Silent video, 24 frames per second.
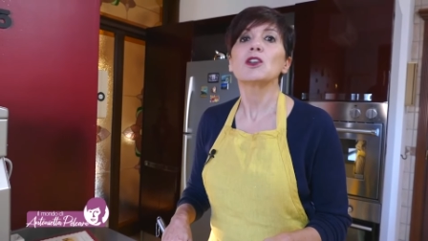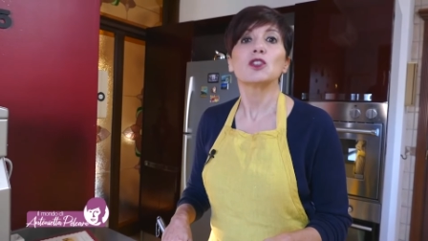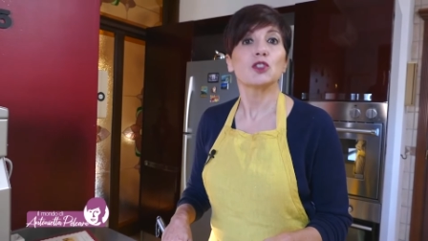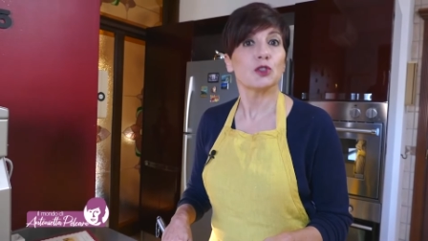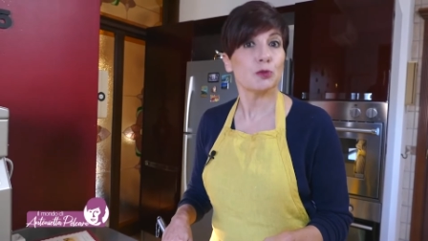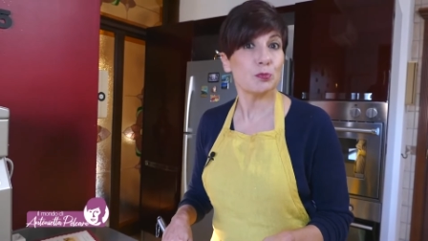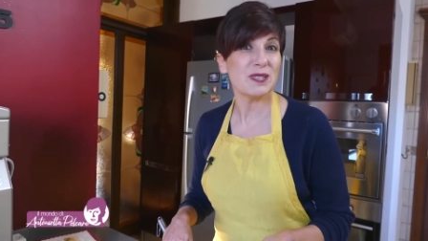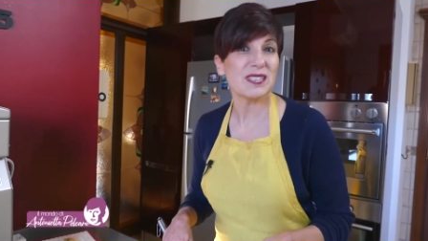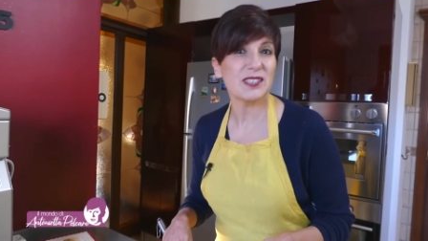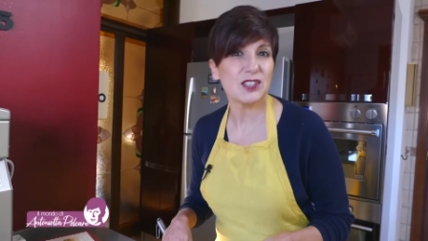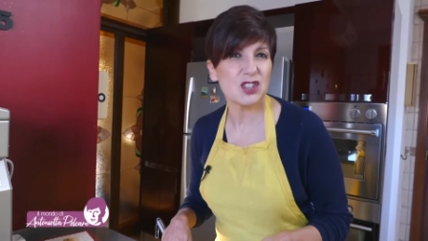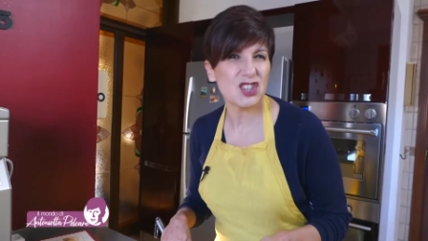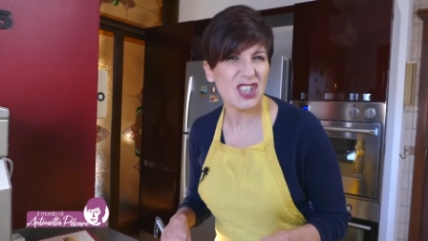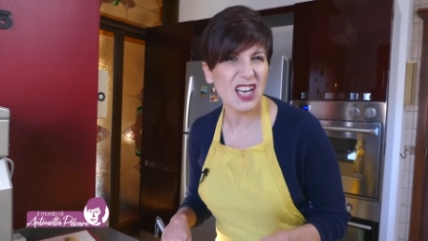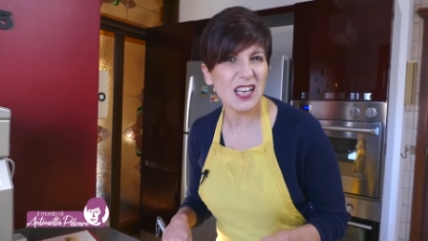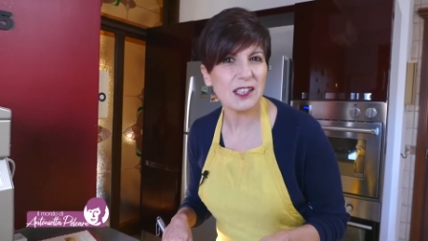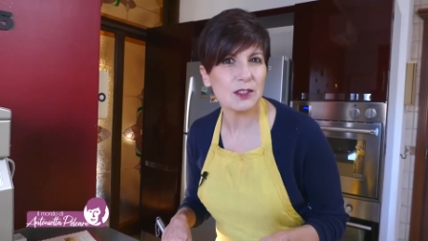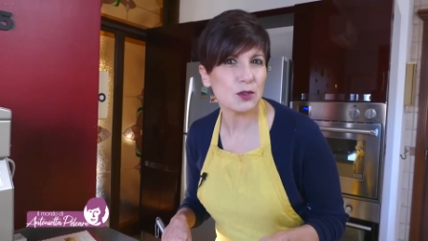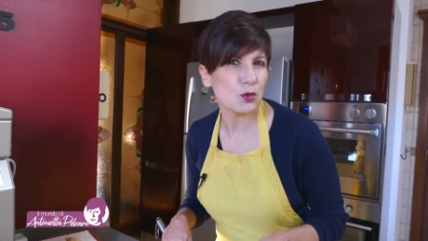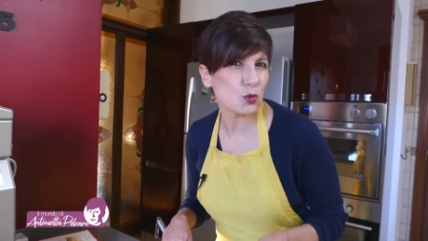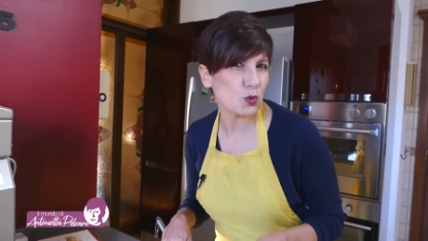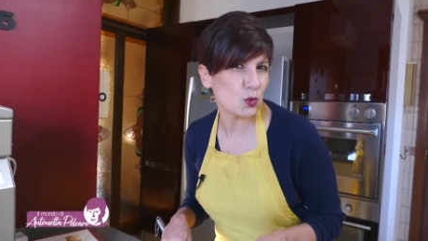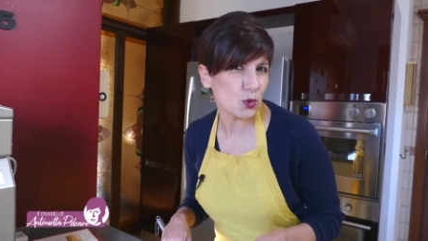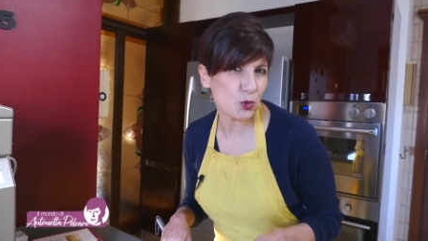
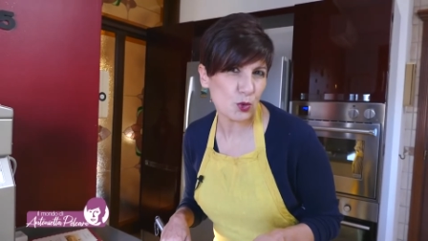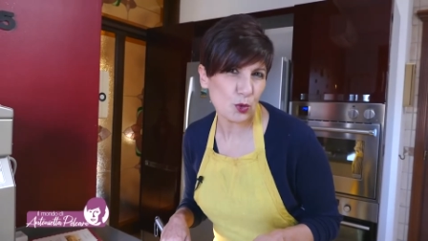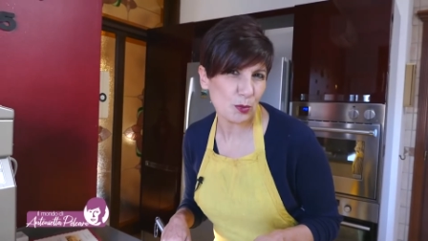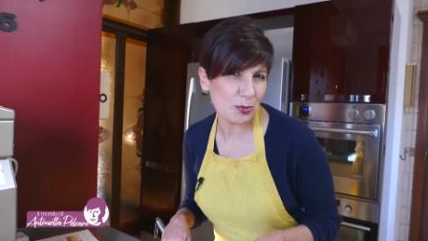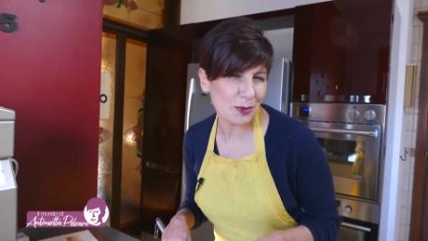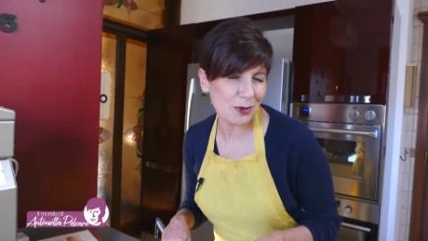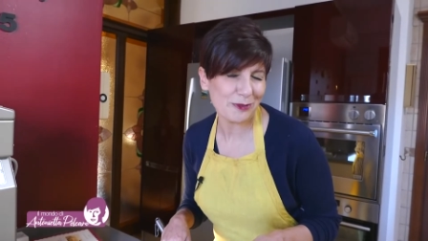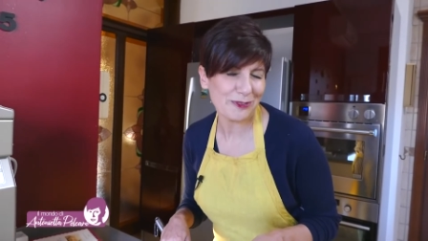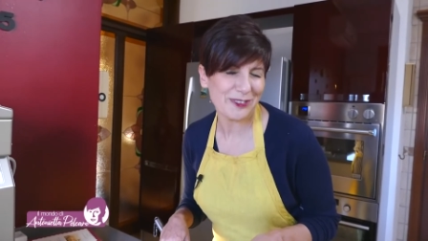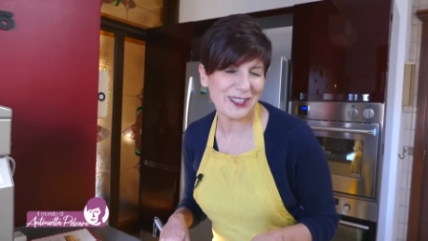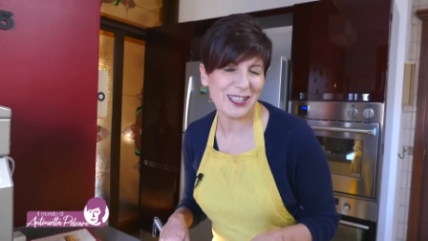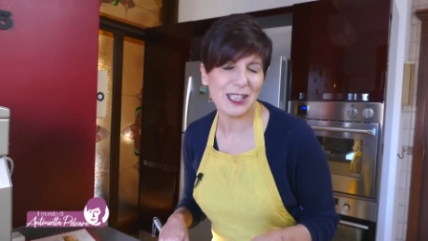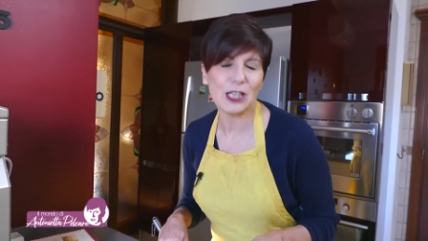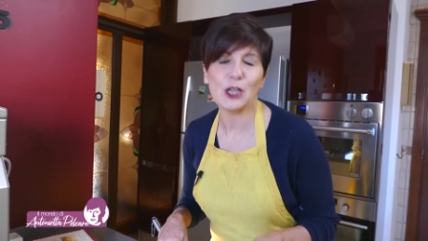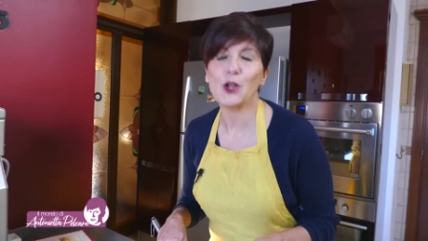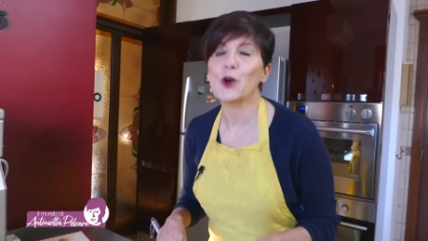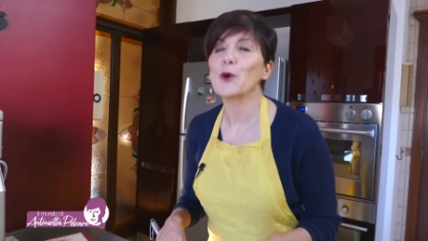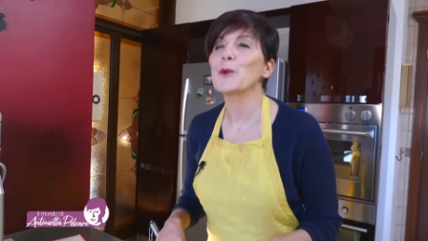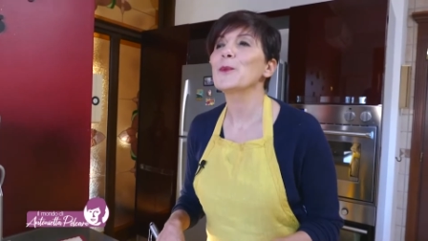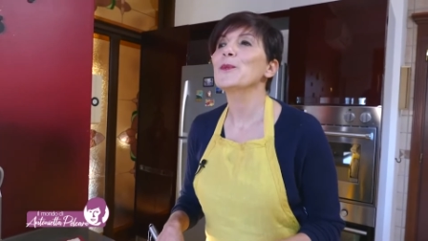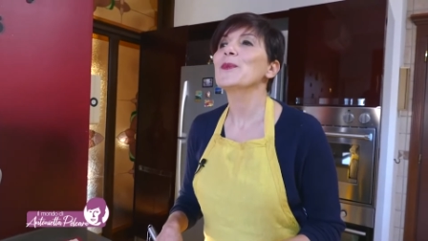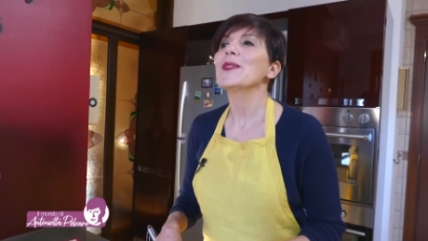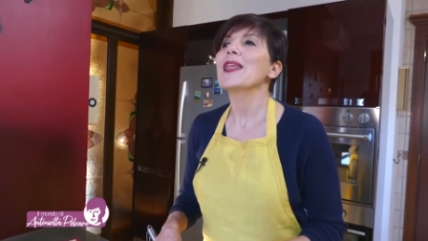sbirciai sul suo profilo